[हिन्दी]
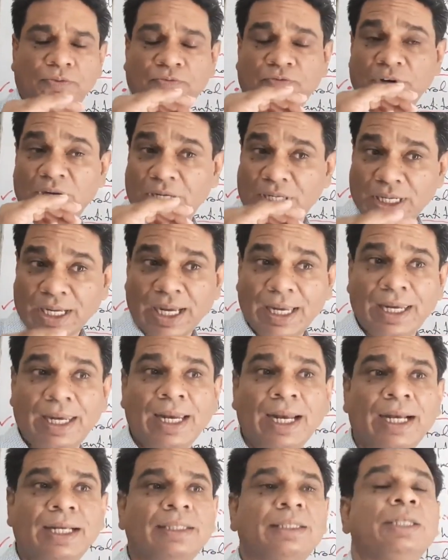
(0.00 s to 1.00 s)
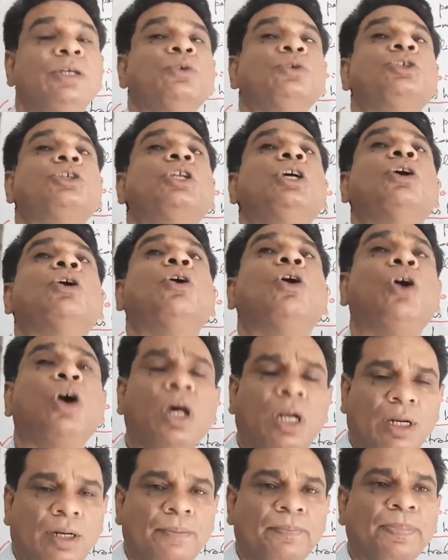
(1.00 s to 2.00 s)
फर्टाइल लैंड थी उसने
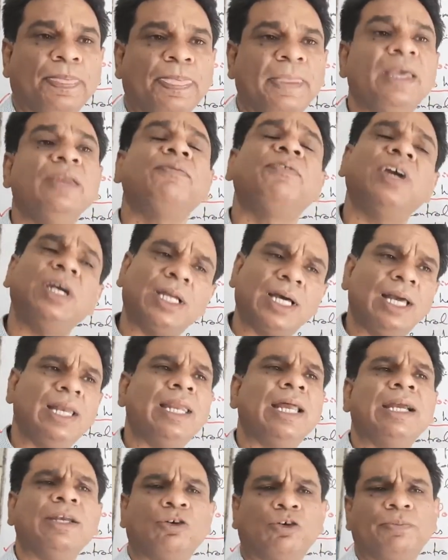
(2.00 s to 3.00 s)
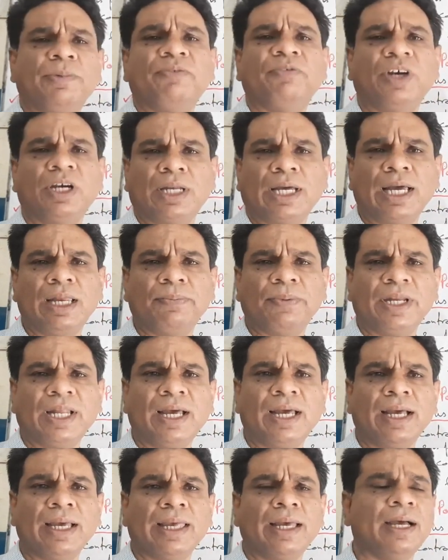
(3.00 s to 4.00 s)
और इनफर्टाइल लैंड को भी फर्टाइल
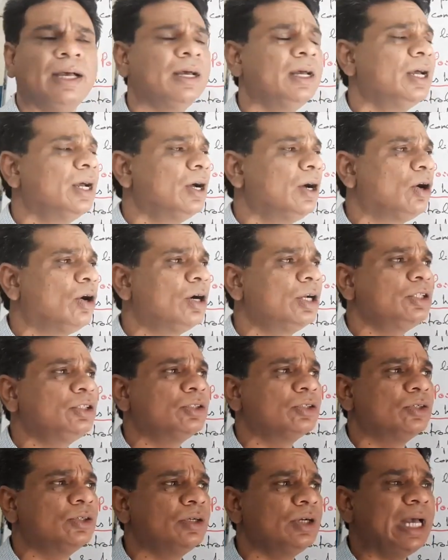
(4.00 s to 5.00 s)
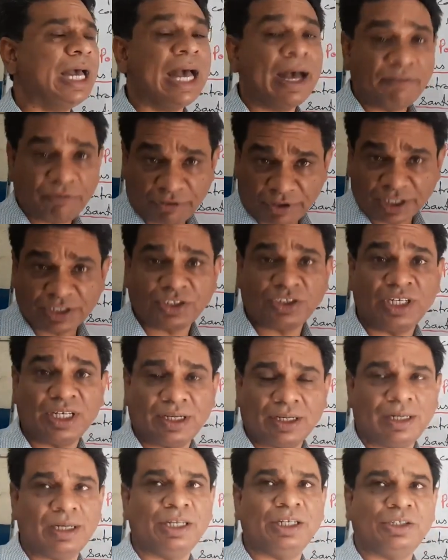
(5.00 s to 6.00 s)
बनाया गया और जो एवरेज
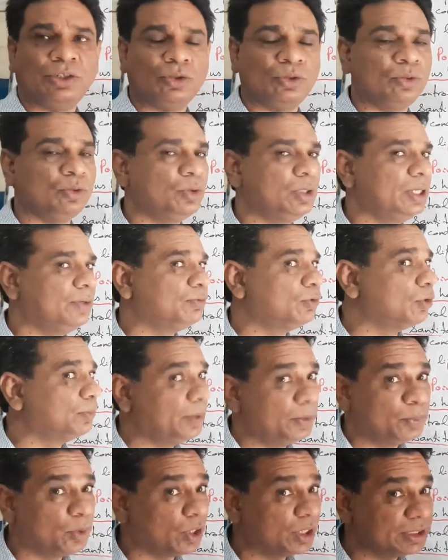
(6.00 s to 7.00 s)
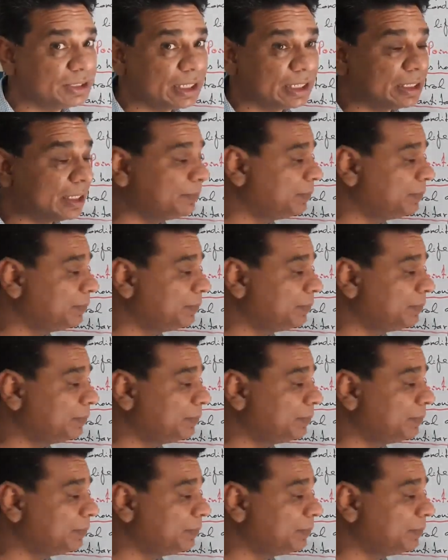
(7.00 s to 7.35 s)
निकलनी शुरू हुई वो भी बहुत ज़्यादा